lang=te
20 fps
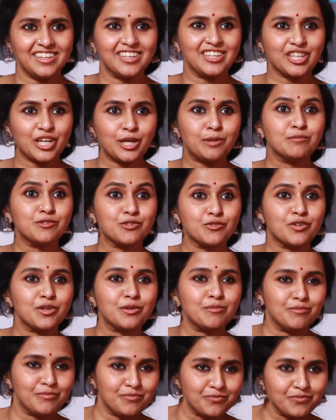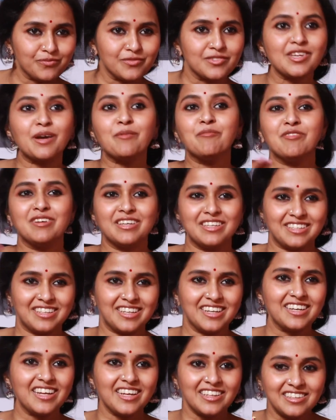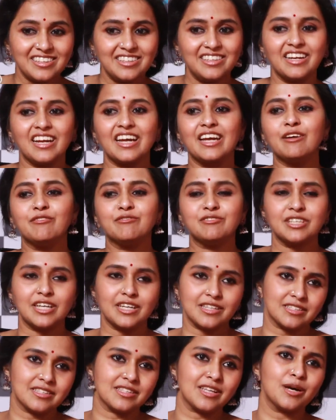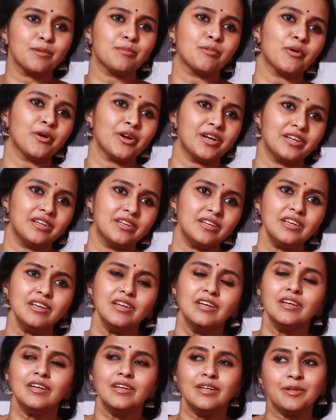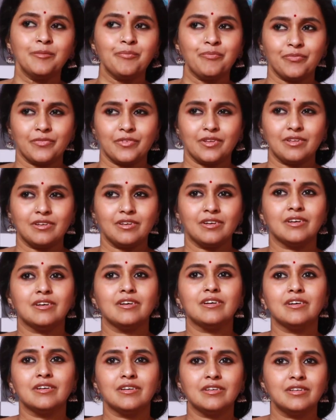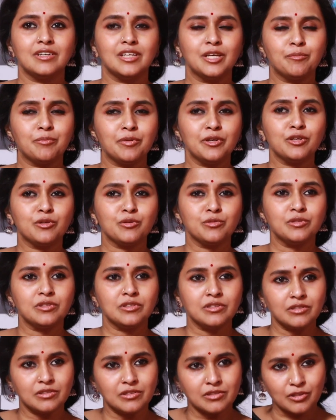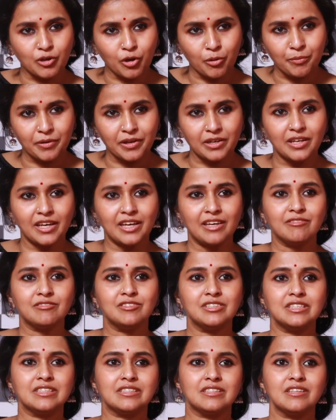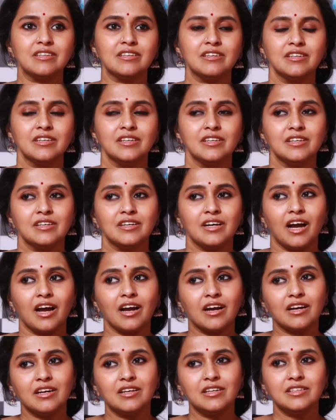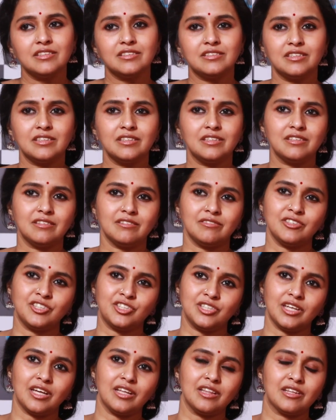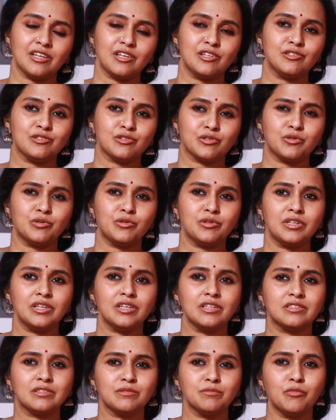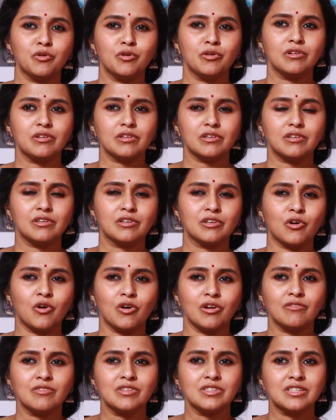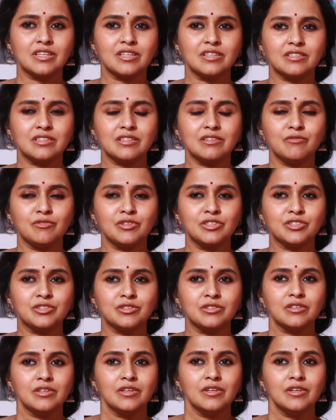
ఇట్ కమ్స్ ఫ్రమ్ సమ్వేర్ రైట్ అది డ్రైవ్ చేస్తా ఆ పాయింట్ని డీప్ ఇన్ టు ద టాపిక్ డైవ్ చేసి అక్కడి నుంచి విషయాలు తెలుసుకొని ఇట్స్ మోర్ కాన్వర్జేషన్ విచ్